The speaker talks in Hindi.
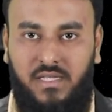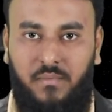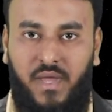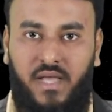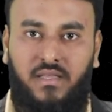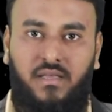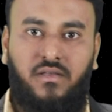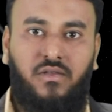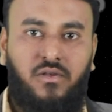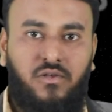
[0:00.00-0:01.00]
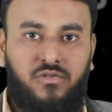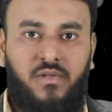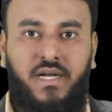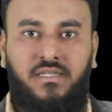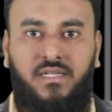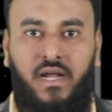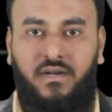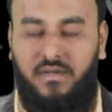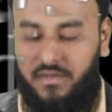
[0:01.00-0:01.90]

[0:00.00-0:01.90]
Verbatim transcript: सब में आता है सो लेट स्टार्ट